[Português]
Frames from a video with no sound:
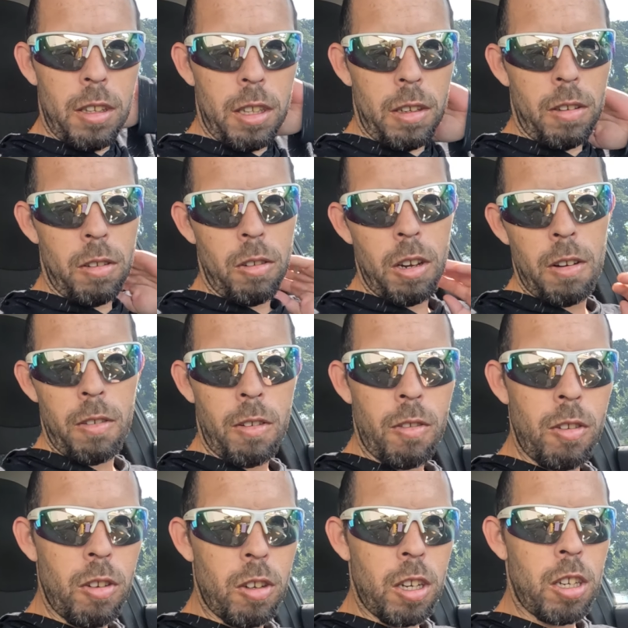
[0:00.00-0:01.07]
Então agora
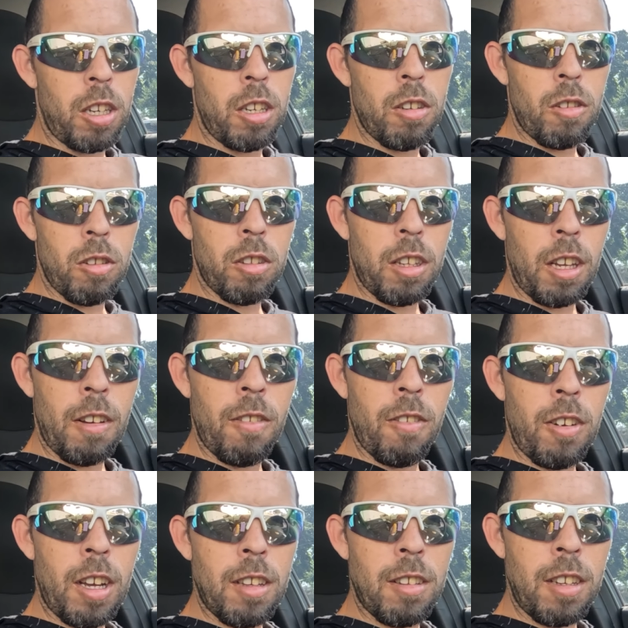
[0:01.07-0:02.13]
vamos ver o que a gente consegue
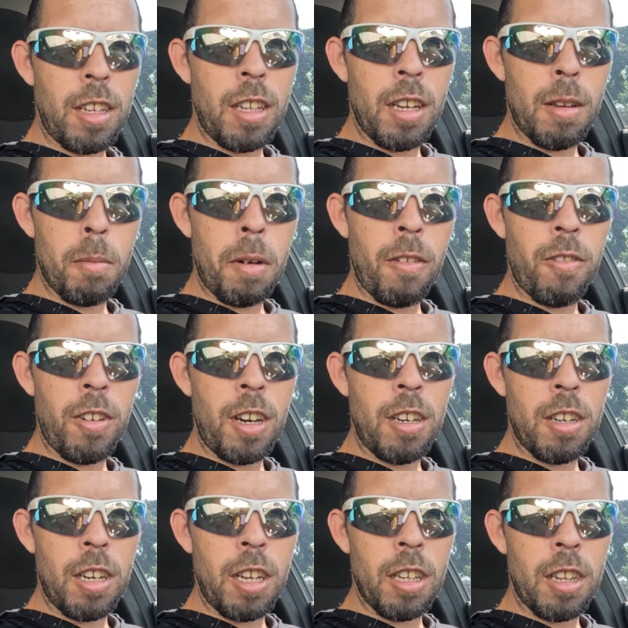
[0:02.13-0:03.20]
fazer daqui para
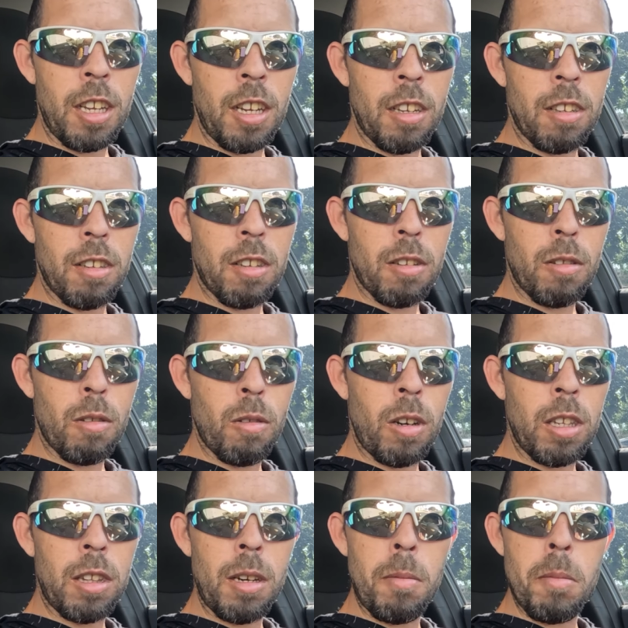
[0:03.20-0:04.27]
frente aí até as
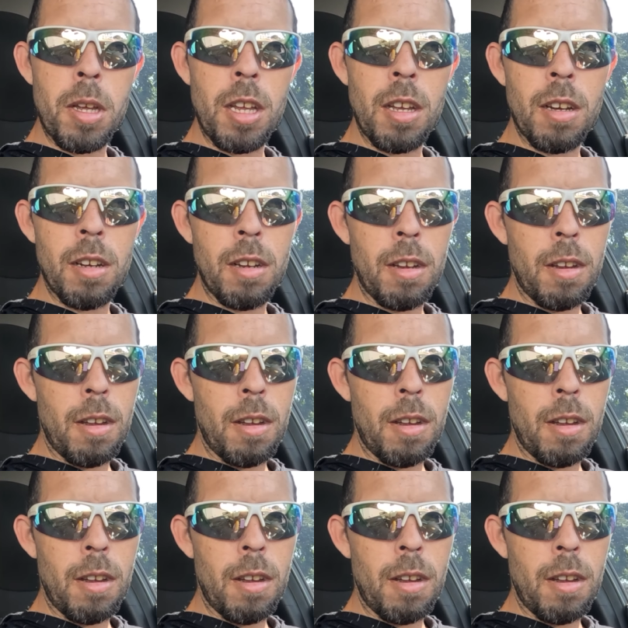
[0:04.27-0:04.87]
4 e meia